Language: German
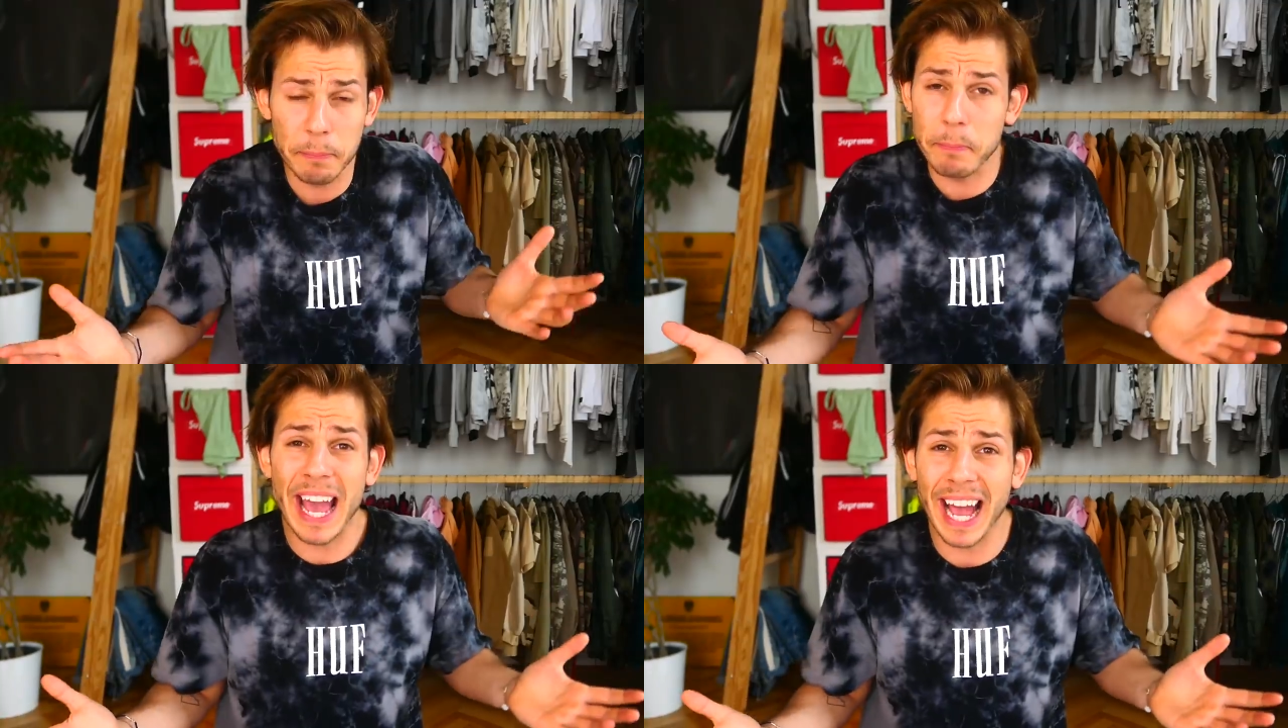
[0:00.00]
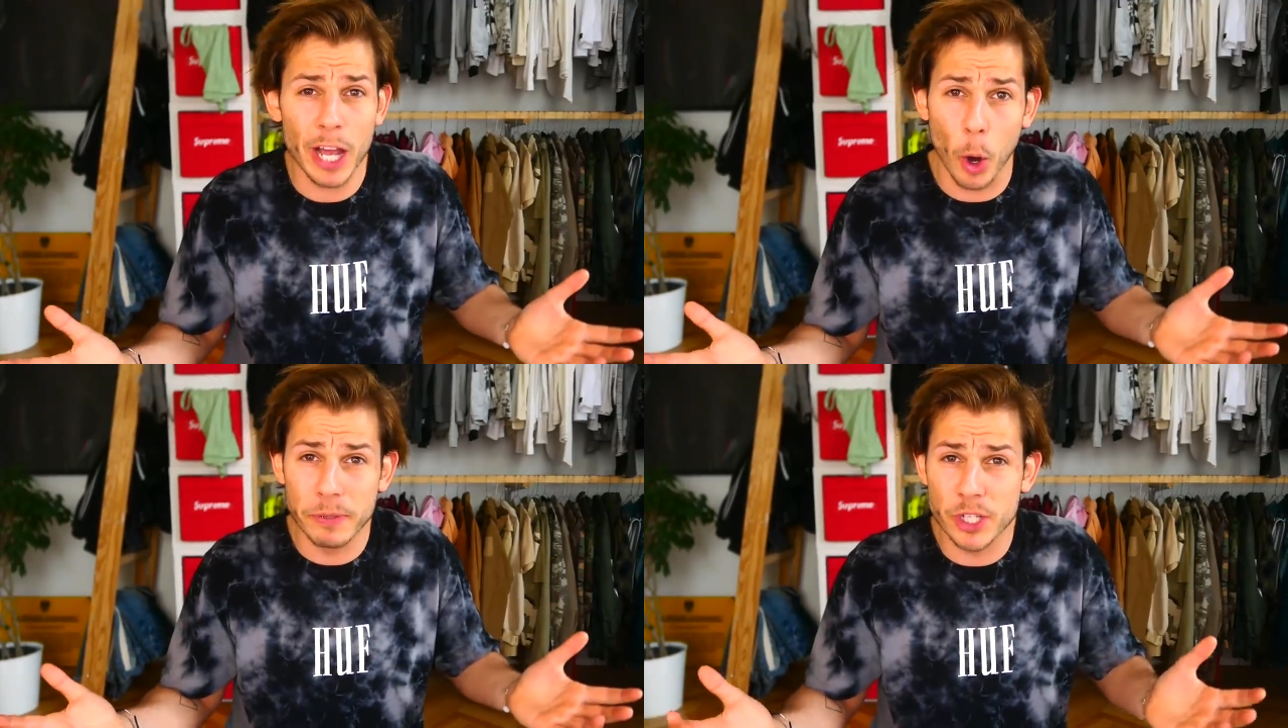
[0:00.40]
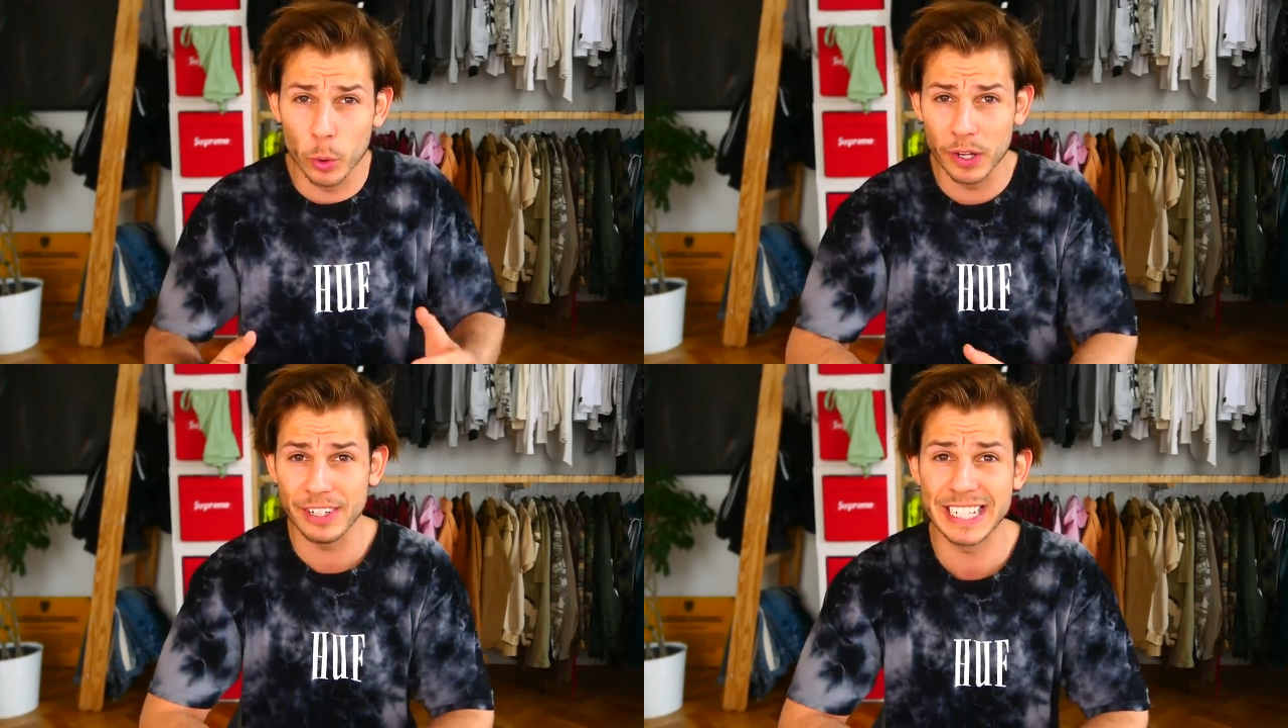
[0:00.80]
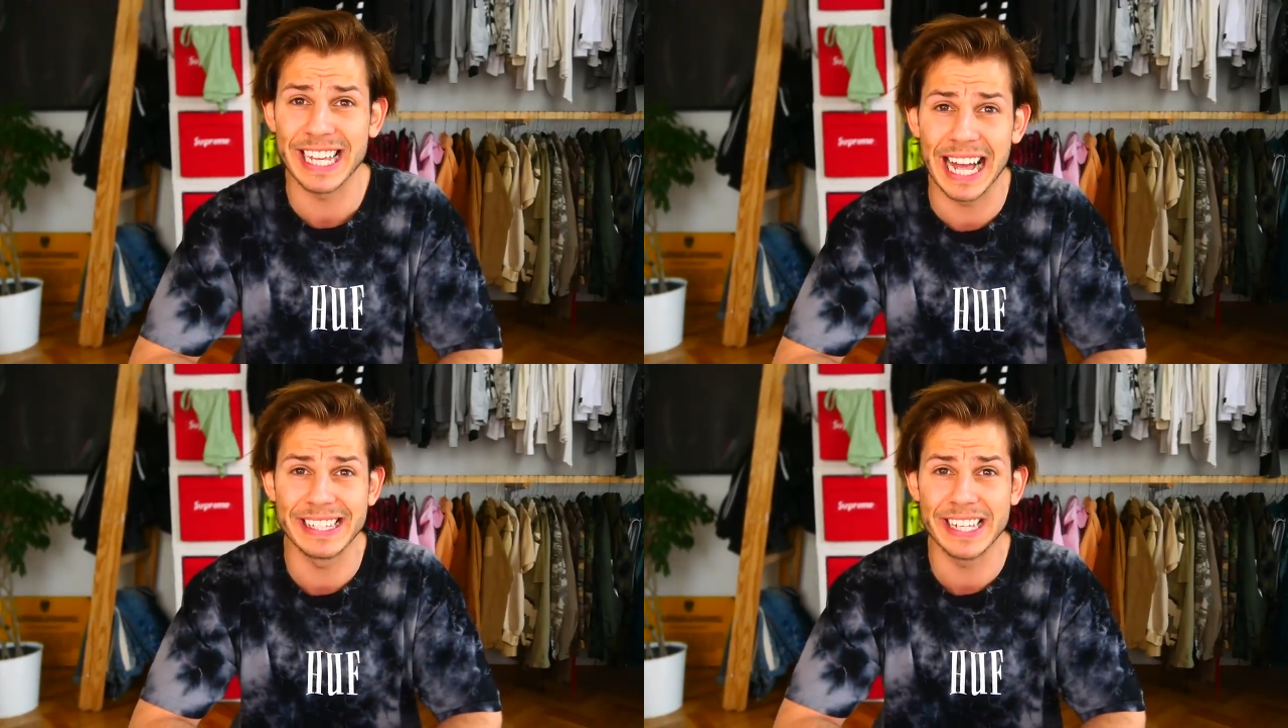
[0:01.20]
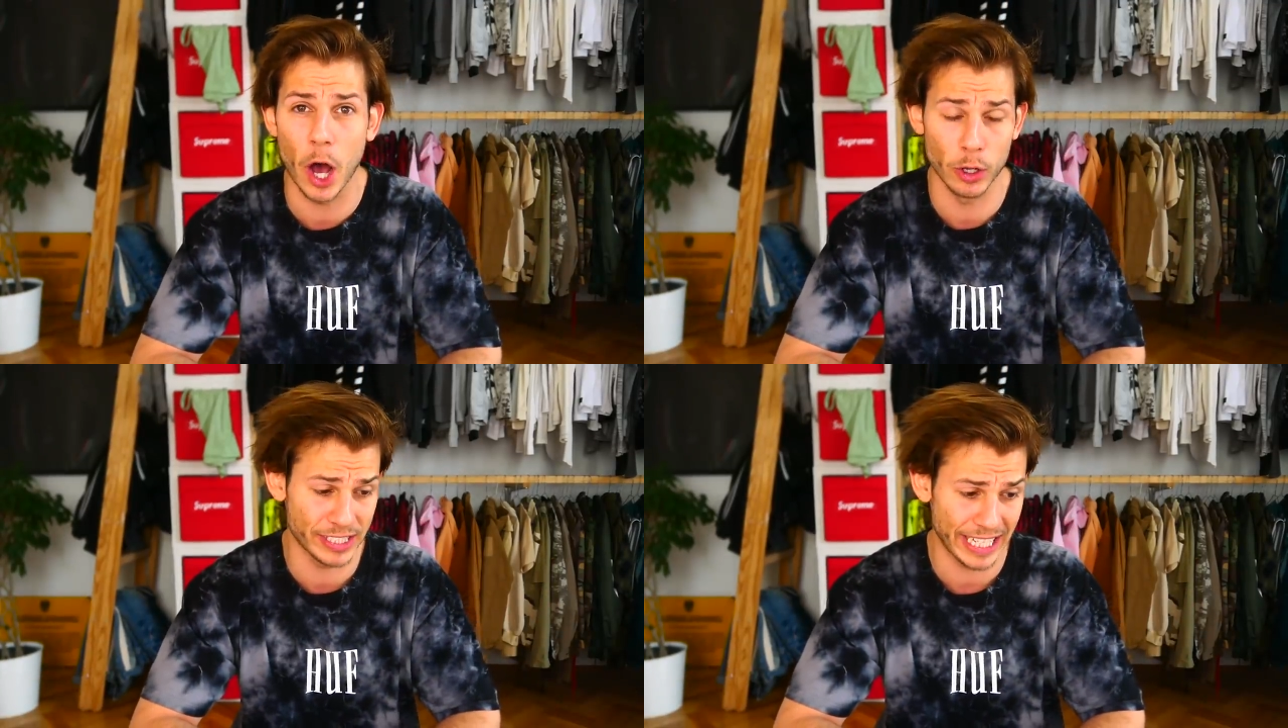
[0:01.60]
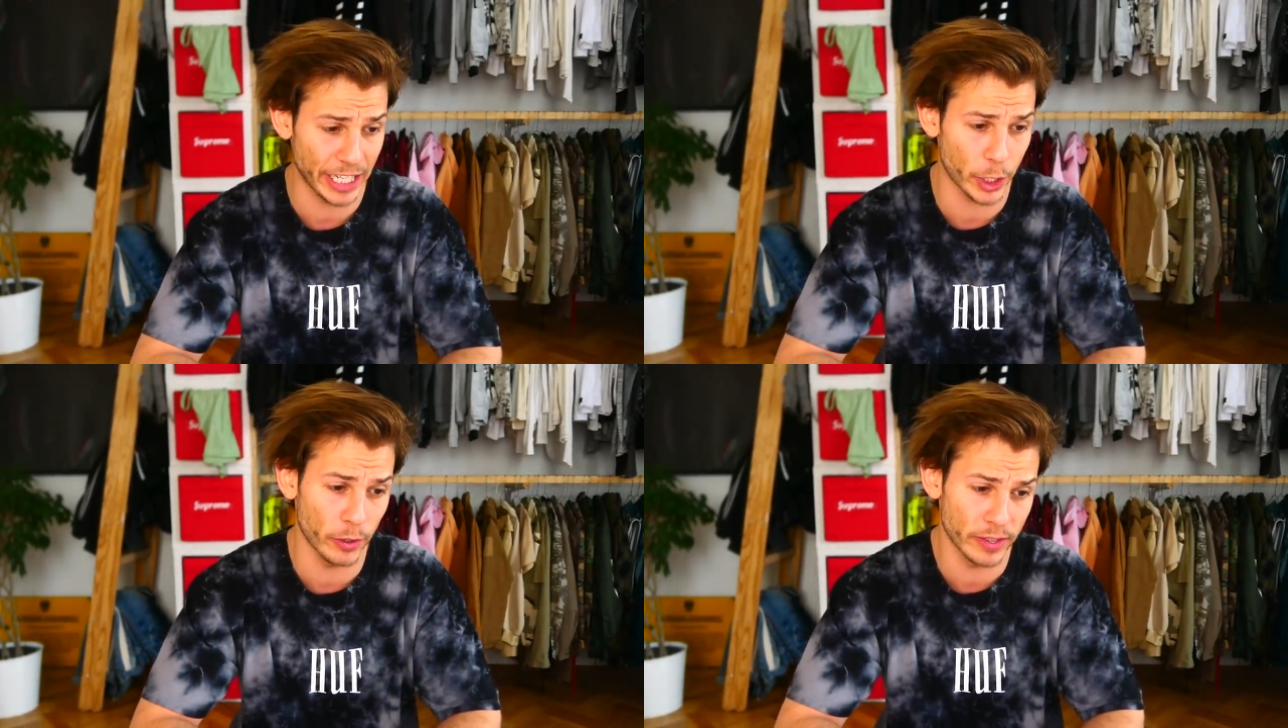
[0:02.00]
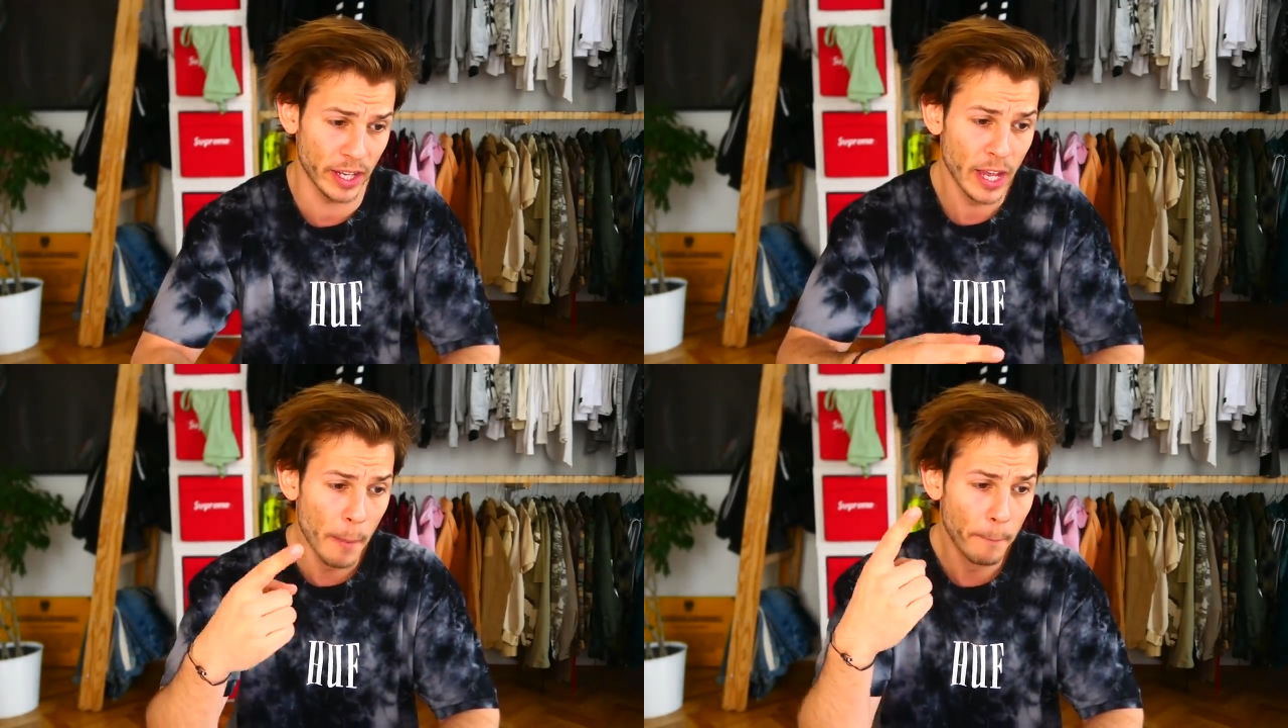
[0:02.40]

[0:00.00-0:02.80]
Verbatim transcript: gibt mehrere Optionen, wie das Ganze ausgehen könnte.